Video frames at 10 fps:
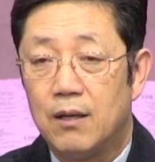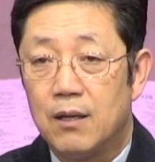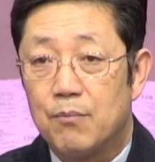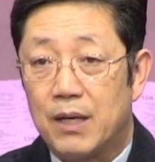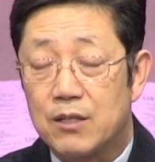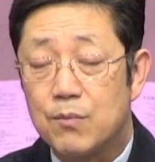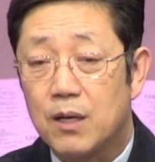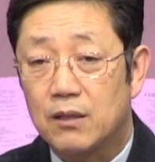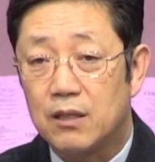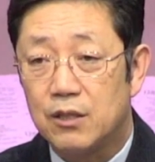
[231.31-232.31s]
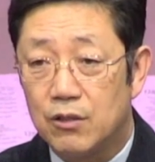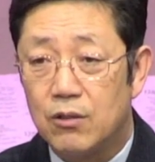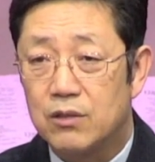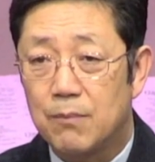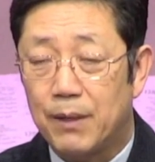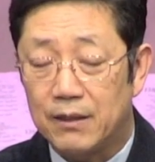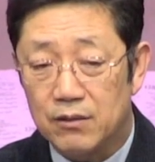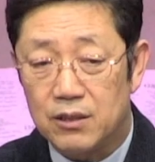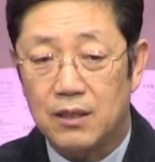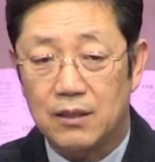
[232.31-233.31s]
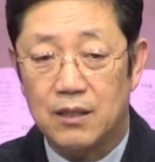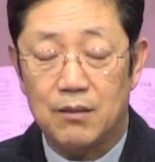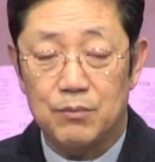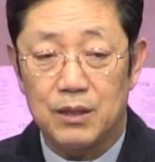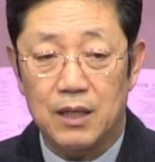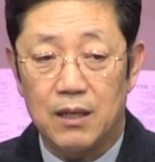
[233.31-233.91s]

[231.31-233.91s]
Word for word: 마지막 때는 이런 현상이 반드시 나타납니다.